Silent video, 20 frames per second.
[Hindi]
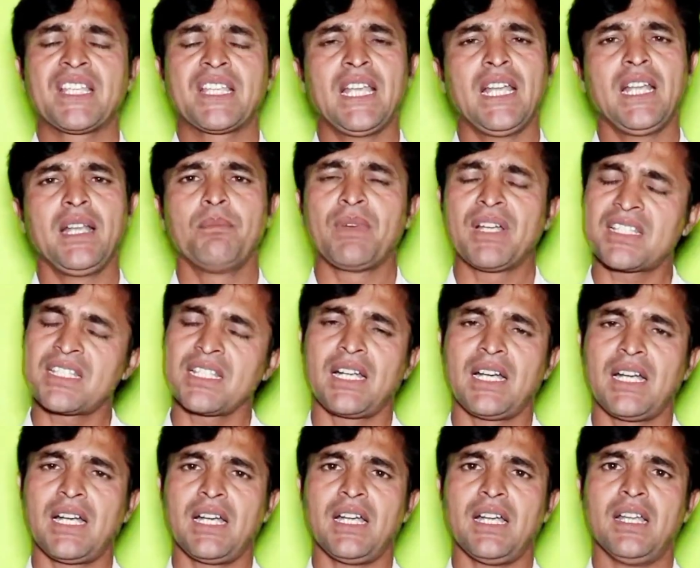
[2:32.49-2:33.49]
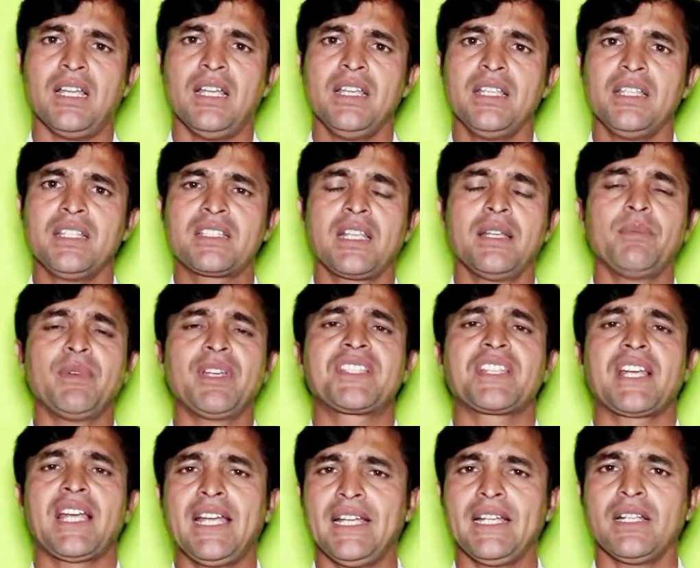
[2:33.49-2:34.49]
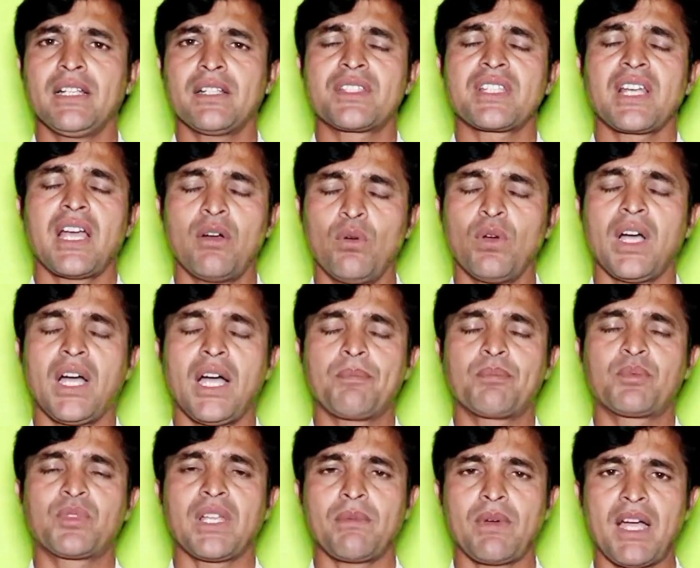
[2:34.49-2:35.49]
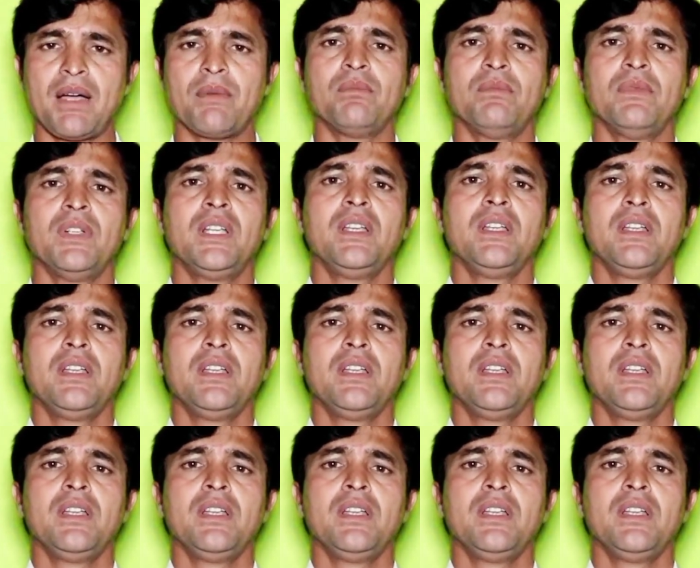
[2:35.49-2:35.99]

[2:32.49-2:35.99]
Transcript: खेल मच रहा है इसलिए मैं चाहें चाहूंगा आप तमाम